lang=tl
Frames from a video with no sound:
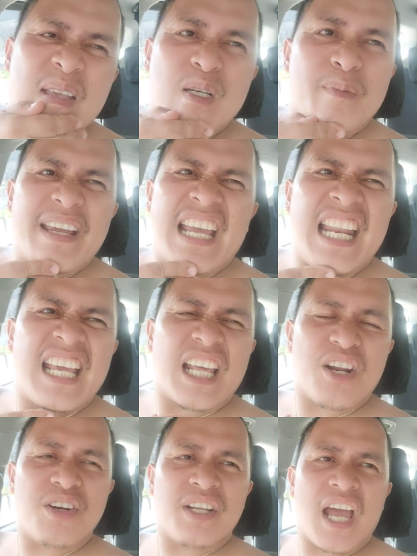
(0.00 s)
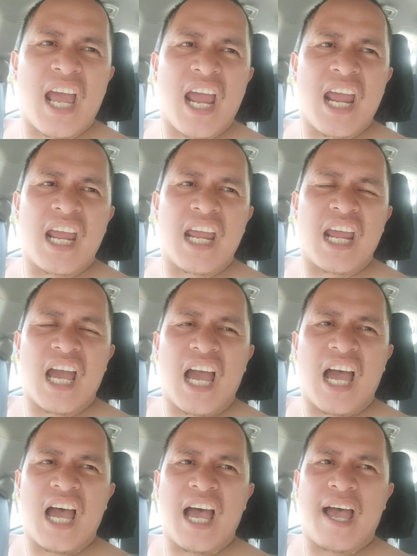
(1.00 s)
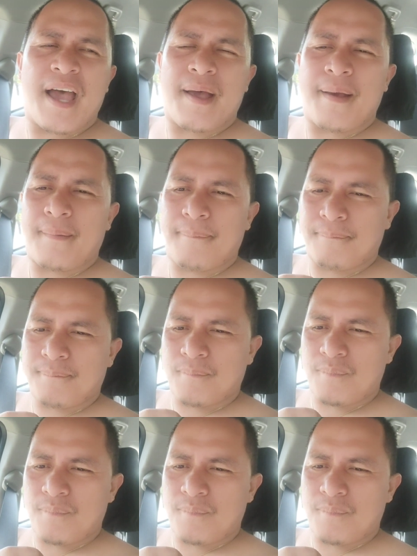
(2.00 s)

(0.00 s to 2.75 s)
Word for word: So may gani karon kay um,